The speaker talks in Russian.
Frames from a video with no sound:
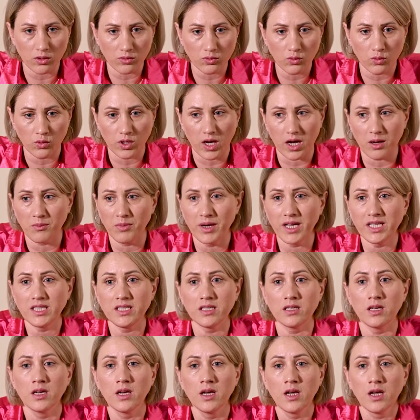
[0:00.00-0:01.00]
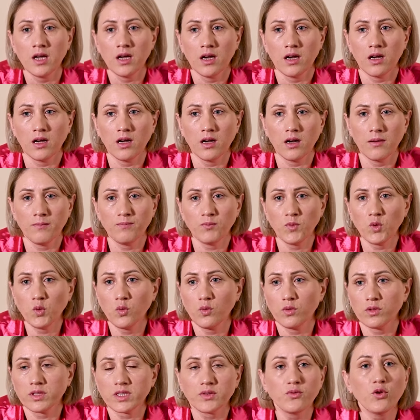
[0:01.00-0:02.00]
ну, как бы эти, э,
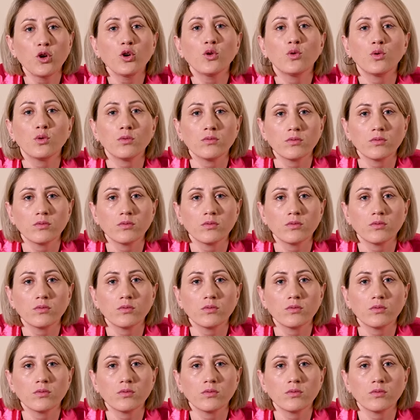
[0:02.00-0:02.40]
ну, свой,